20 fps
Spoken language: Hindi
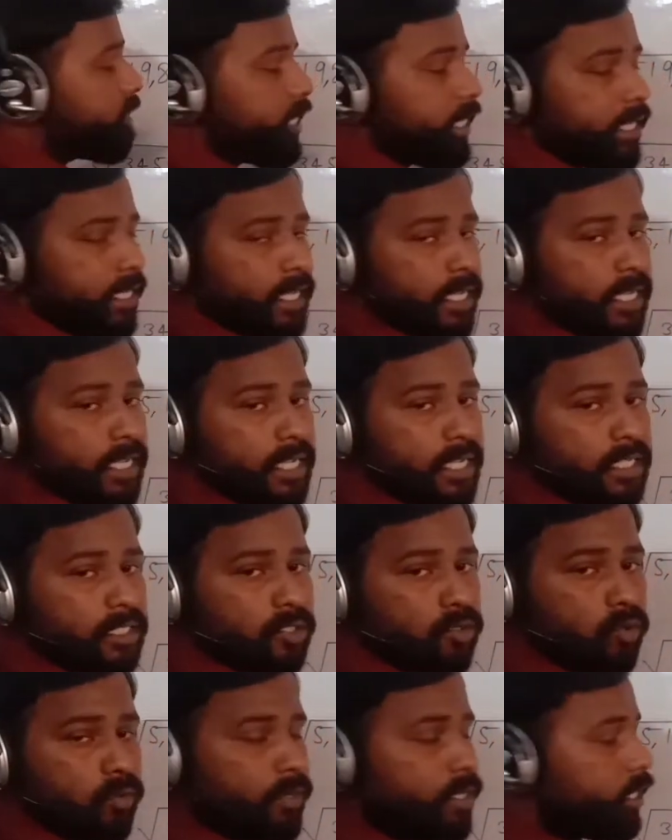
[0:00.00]
करेंगे
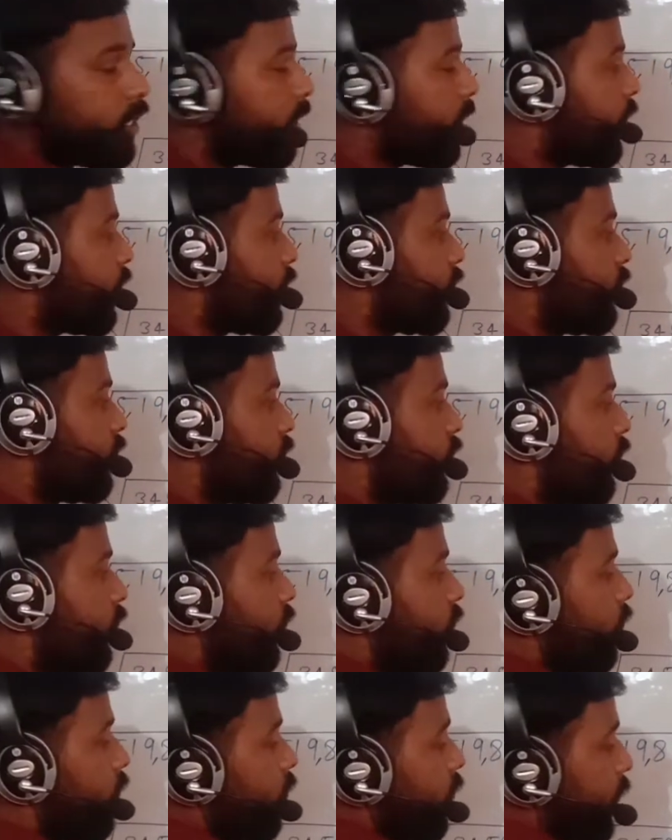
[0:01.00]
इक्कीस तो भी नहीं आएगा
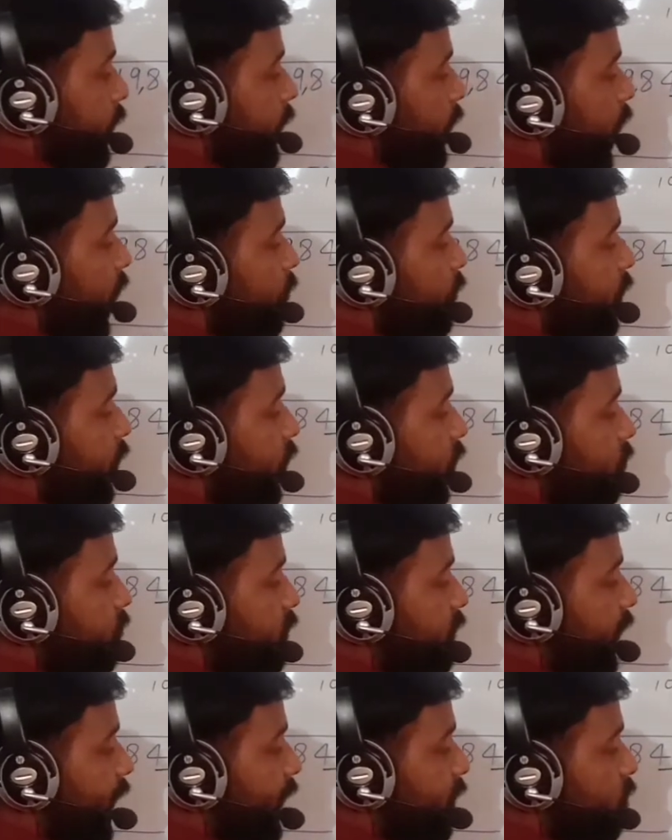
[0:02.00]
यहाँ भी अगर हम
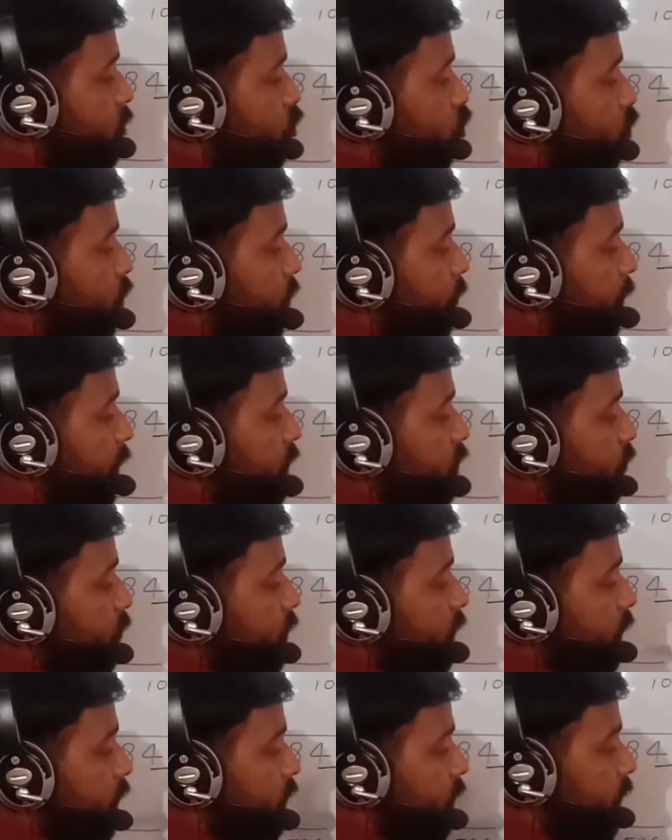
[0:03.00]
700 के बेस
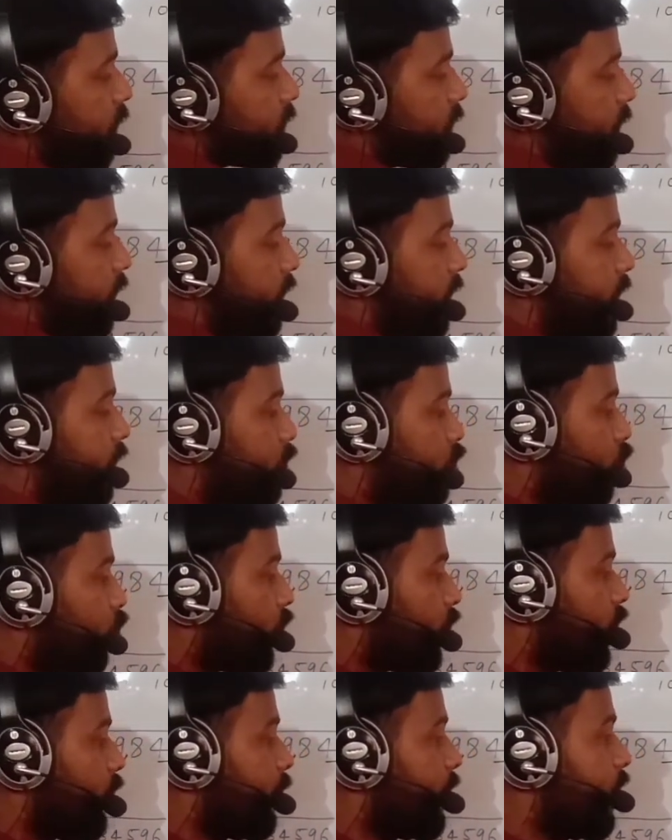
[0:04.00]
में देखते हैं इक्कीस
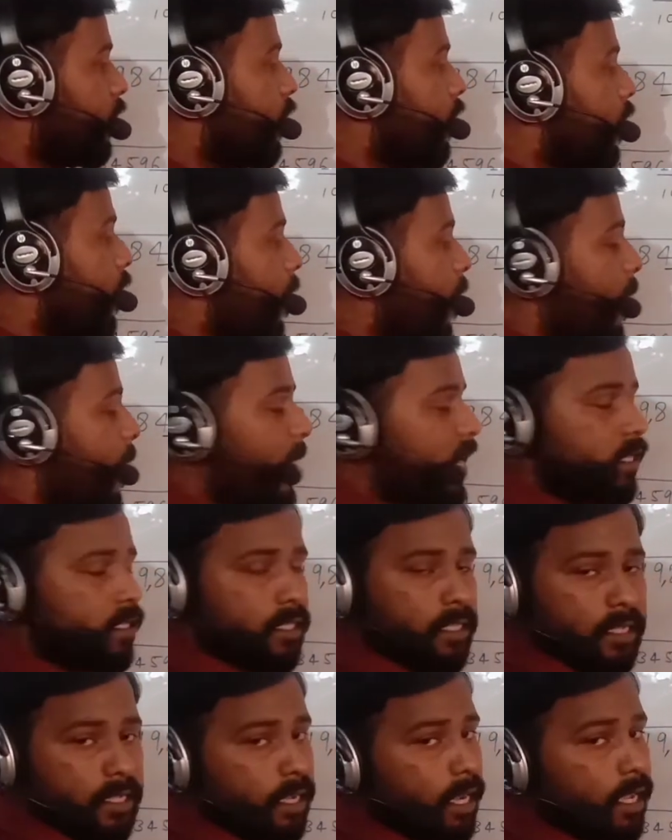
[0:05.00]
जोड़ने पे
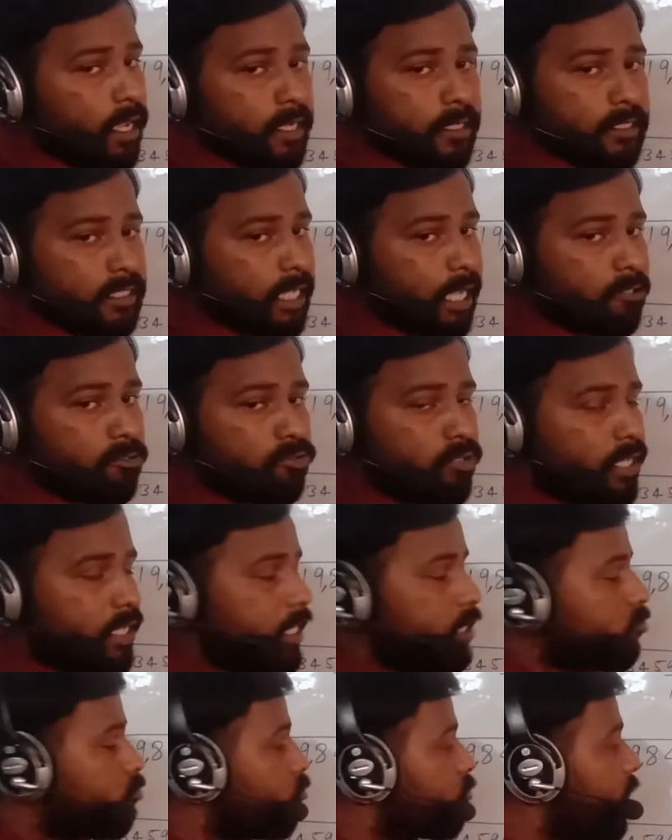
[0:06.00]

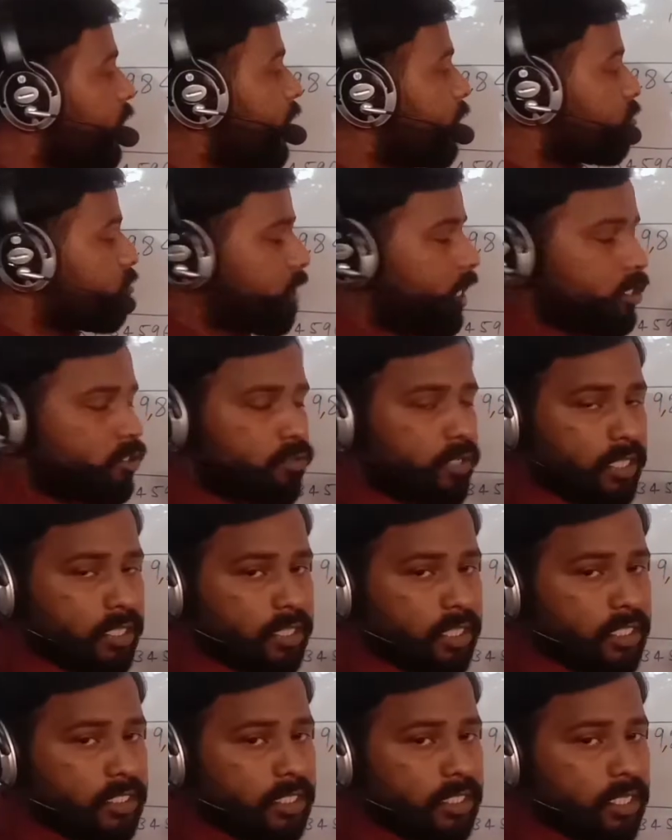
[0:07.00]
721 होता है या तो
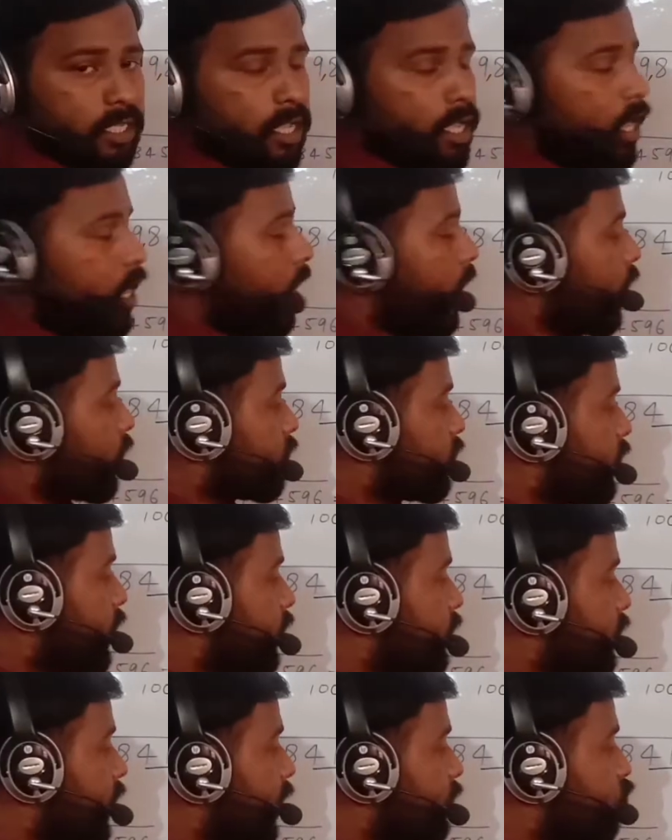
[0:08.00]
731 है और
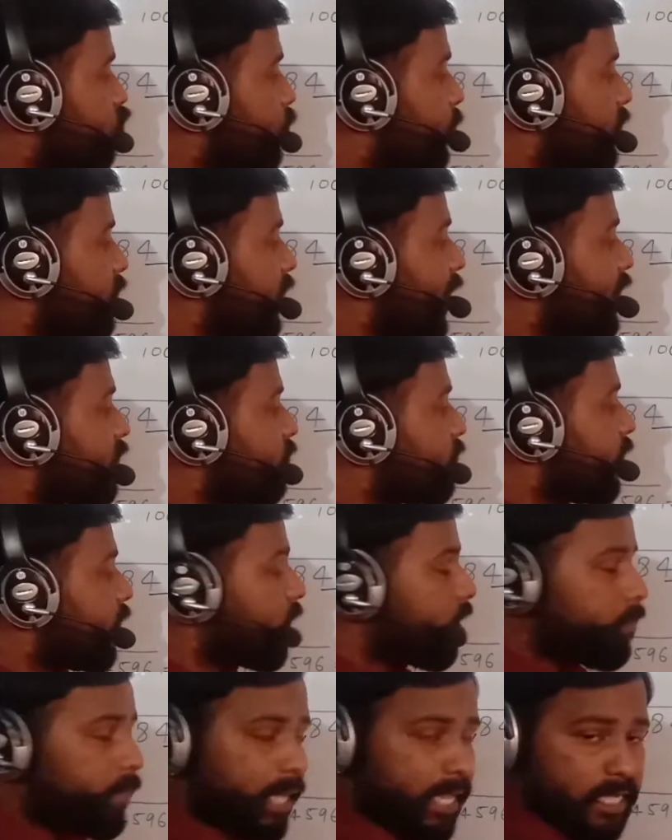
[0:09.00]
सात में
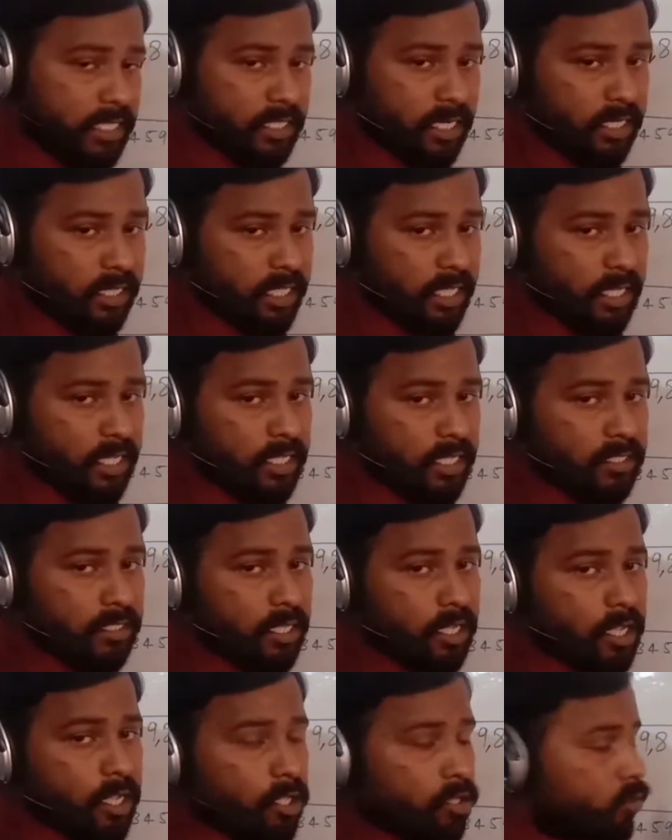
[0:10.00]
अगर हम माइनस करते हैं इक्कीस
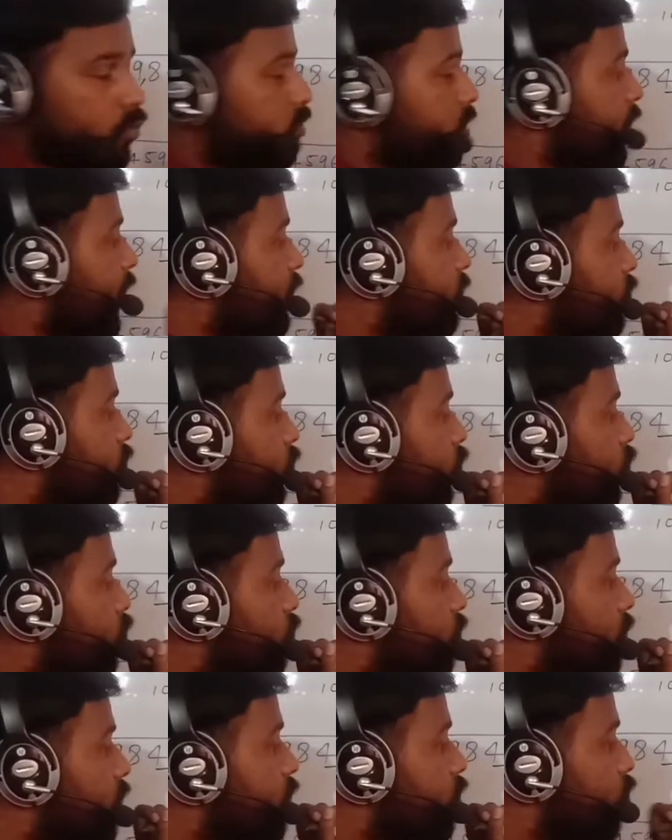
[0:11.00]
तो सात
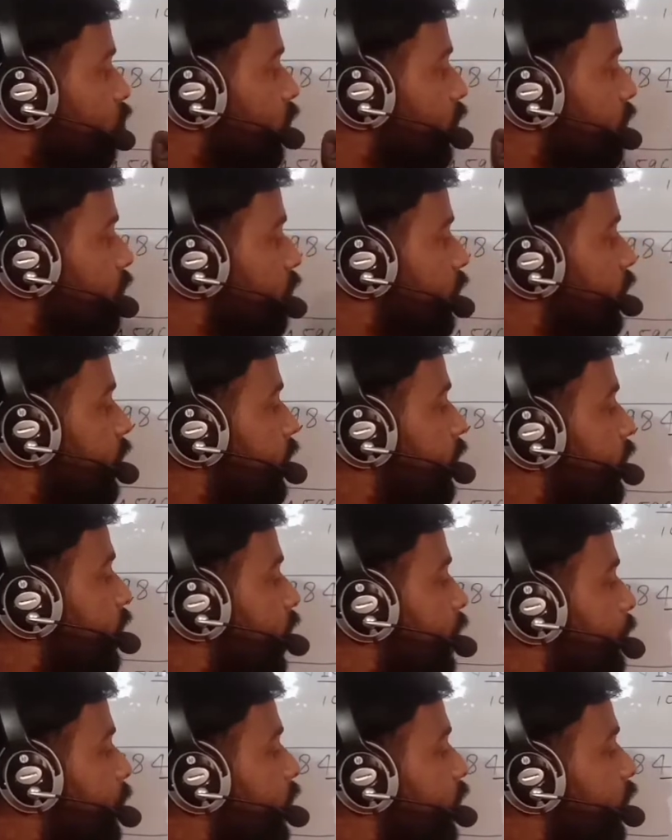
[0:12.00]
होना चाहिए लेकिन
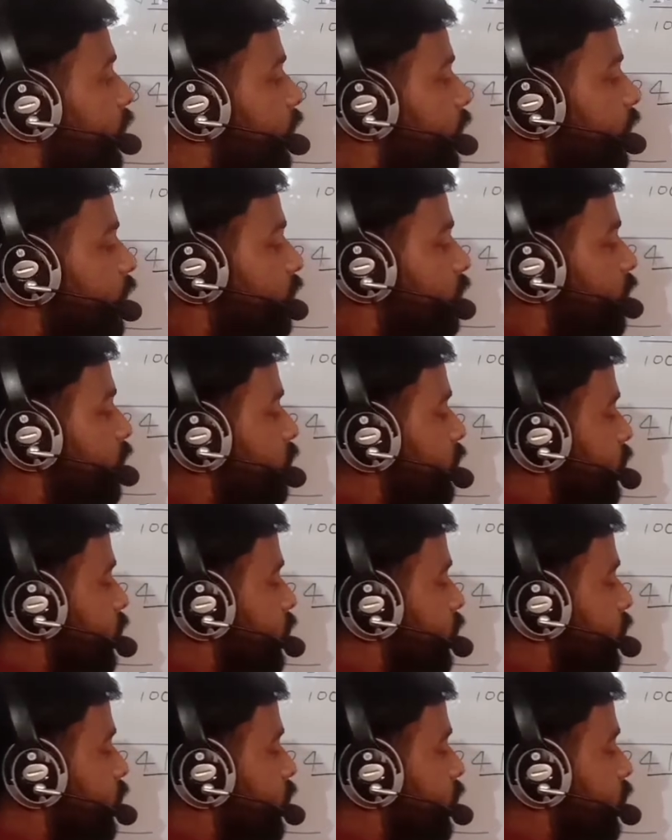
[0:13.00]
यहाँ पे 31